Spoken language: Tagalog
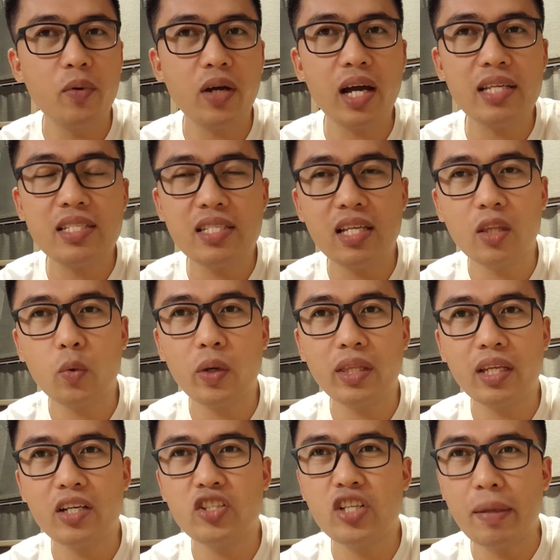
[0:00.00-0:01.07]
po ng assistant
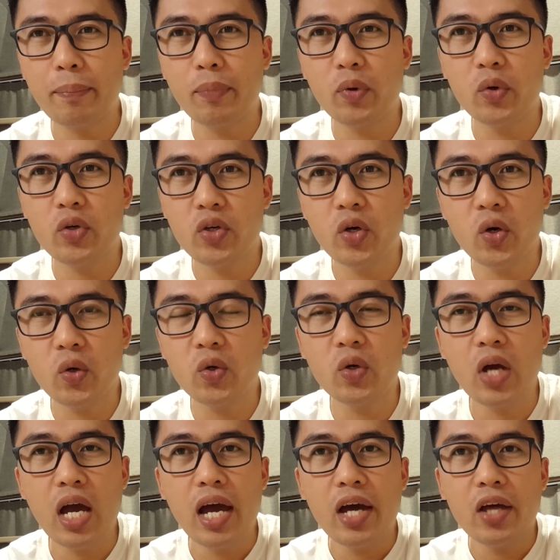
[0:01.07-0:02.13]
waiter, siya po yung